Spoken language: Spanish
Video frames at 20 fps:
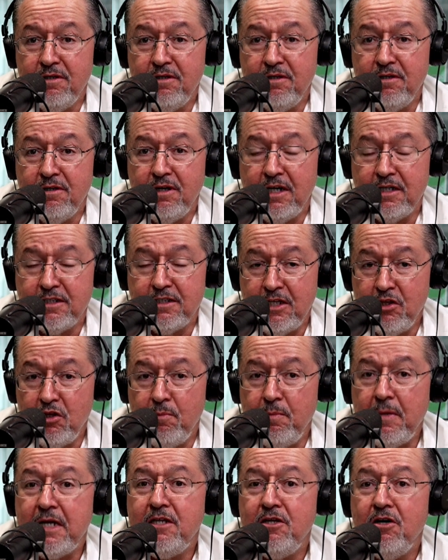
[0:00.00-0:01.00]
haciendo
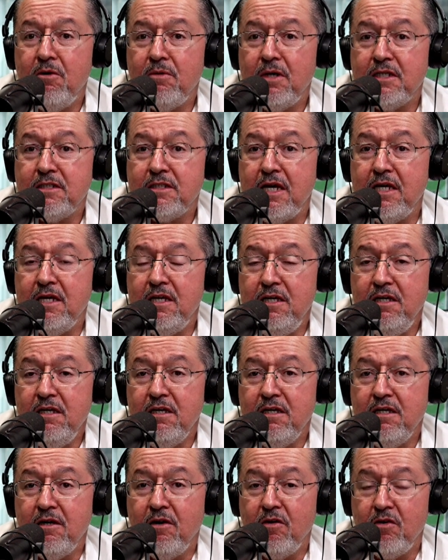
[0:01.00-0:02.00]
maniobras ahí.
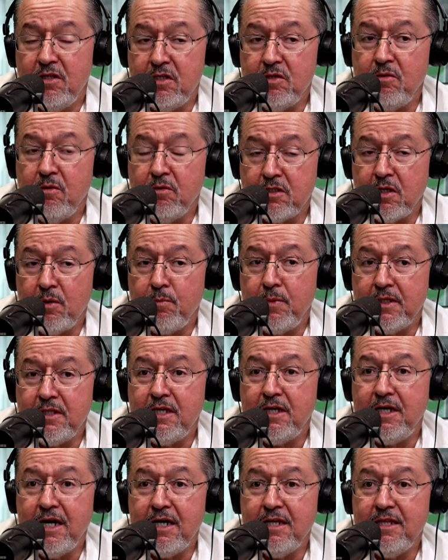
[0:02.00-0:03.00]
Ahorita vamos a
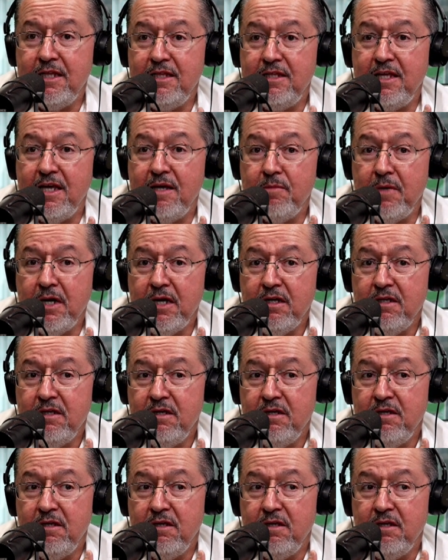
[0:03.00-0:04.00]
platicar del tema.
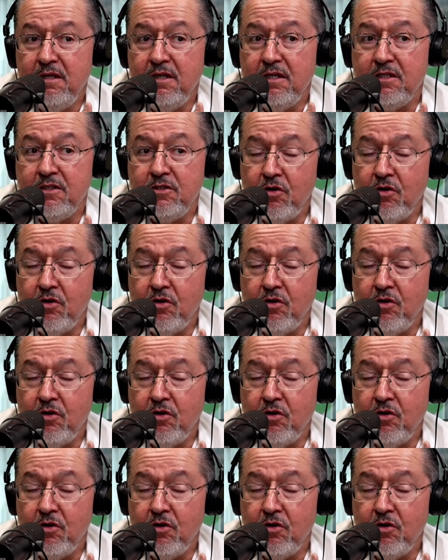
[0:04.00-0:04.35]
Yo